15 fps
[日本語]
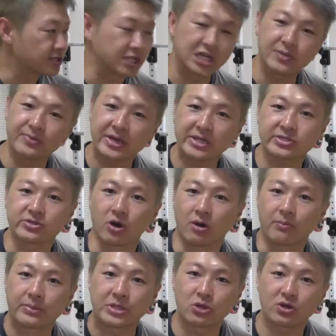TBS
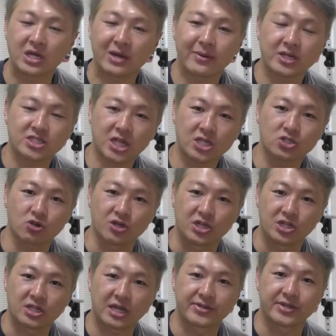の緑山スタジオに
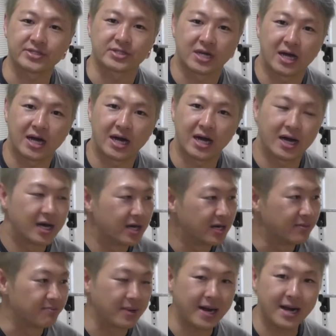行ったんです
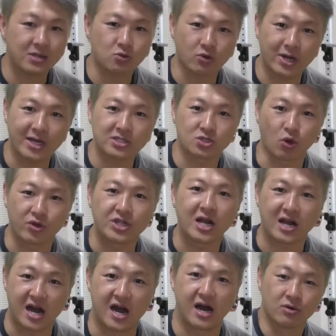が、まあとりあえずど田
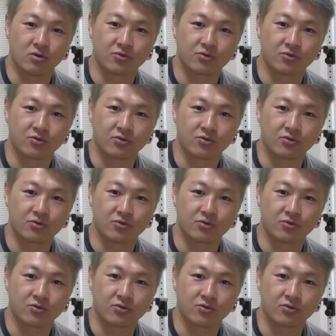舎。